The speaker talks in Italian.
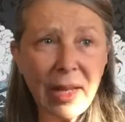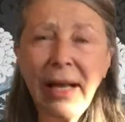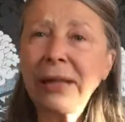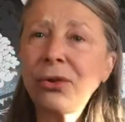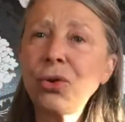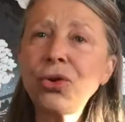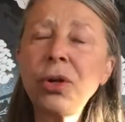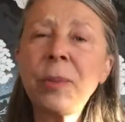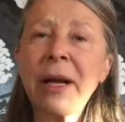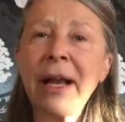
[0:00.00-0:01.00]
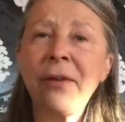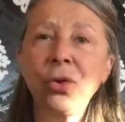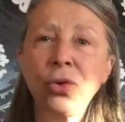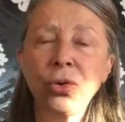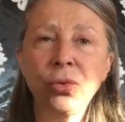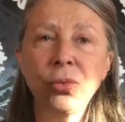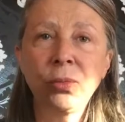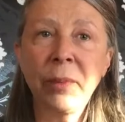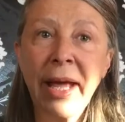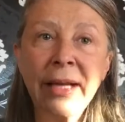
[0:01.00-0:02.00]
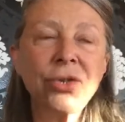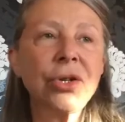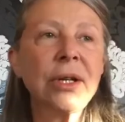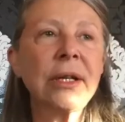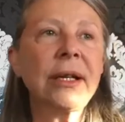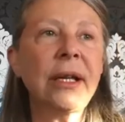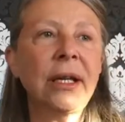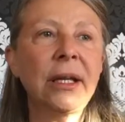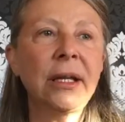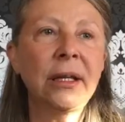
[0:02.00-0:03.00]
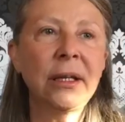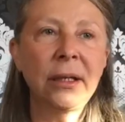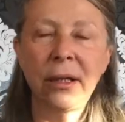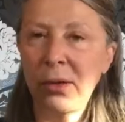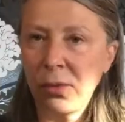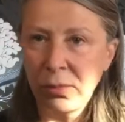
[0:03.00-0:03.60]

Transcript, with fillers: L'altro giorno parlavo con un manager che eh,